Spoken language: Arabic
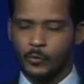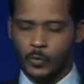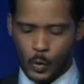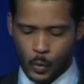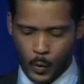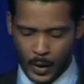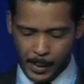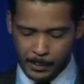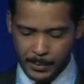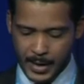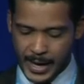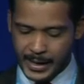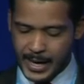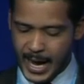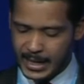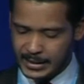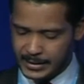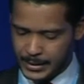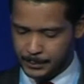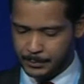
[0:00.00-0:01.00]
وقبل أن
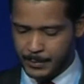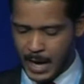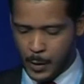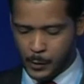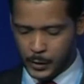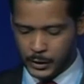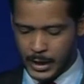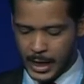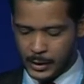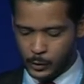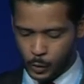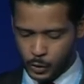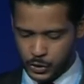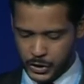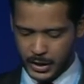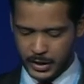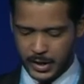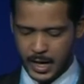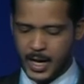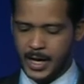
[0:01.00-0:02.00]
أختم أود أن
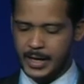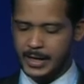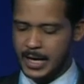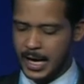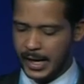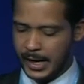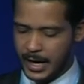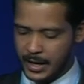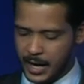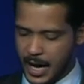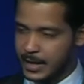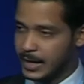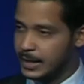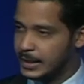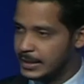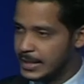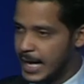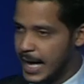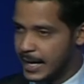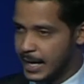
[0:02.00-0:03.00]
أشير إلى قرار
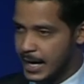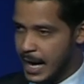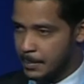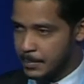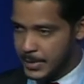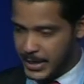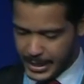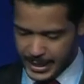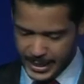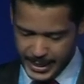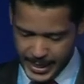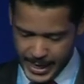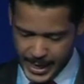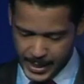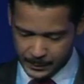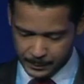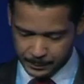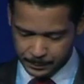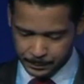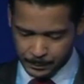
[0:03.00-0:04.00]
الإدارة الأمريكية
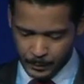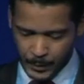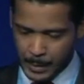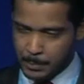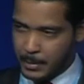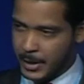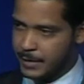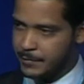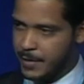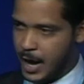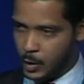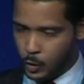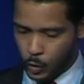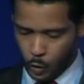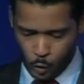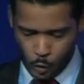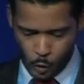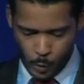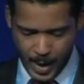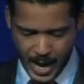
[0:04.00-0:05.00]
برفع
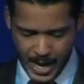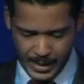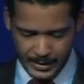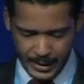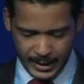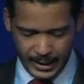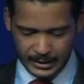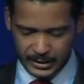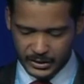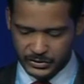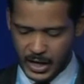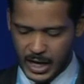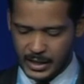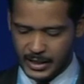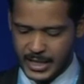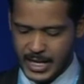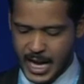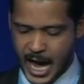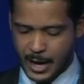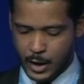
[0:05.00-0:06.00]
العقوبات
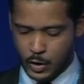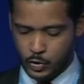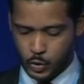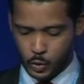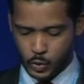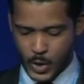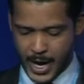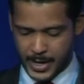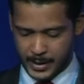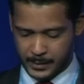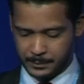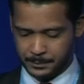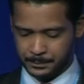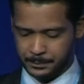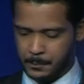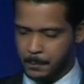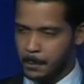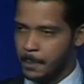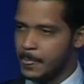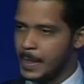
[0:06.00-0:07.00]
الاقتصادية عن السودان
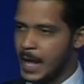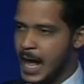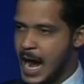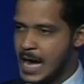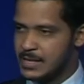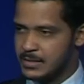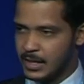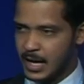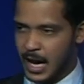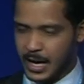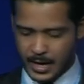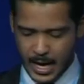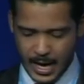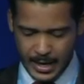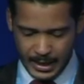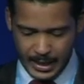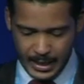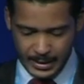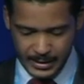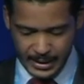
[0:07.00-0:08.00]
هذا القرار
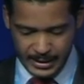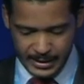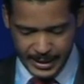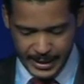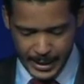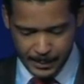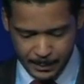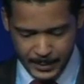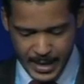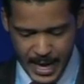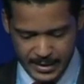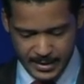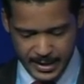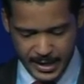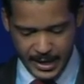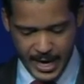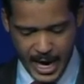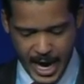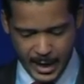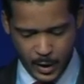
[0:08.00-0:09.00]
الذي سيبدأ
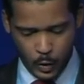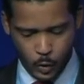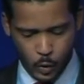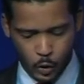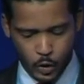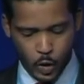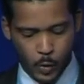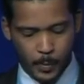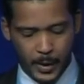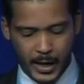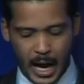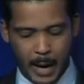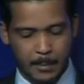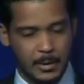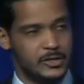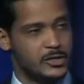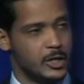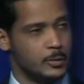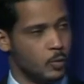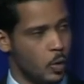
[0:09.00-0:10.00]
سريانه يوم
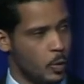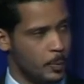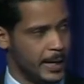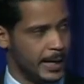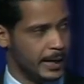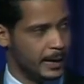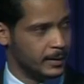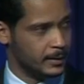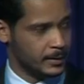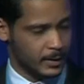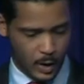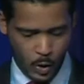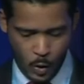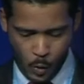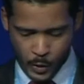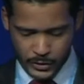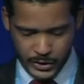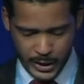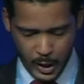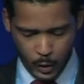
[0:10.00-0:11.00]
الخميس المقبل
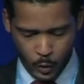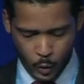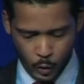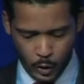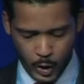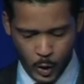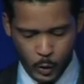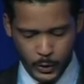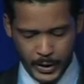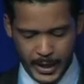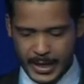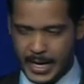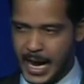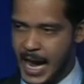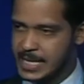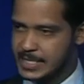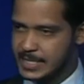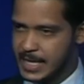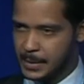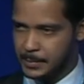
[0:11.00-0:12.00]
وسيكون له
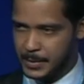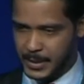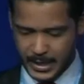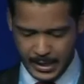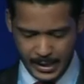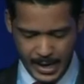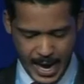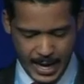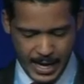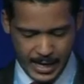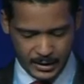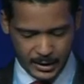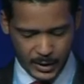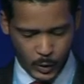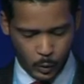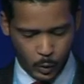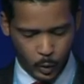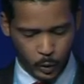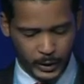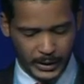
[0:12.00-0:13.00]
انعكاس كبير على
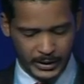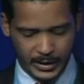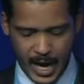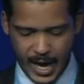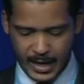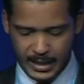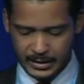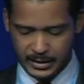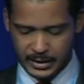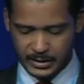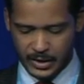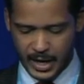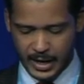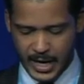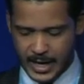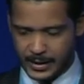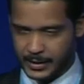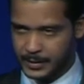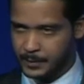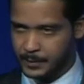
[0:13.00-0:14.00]
تطور قطاع الاتصالات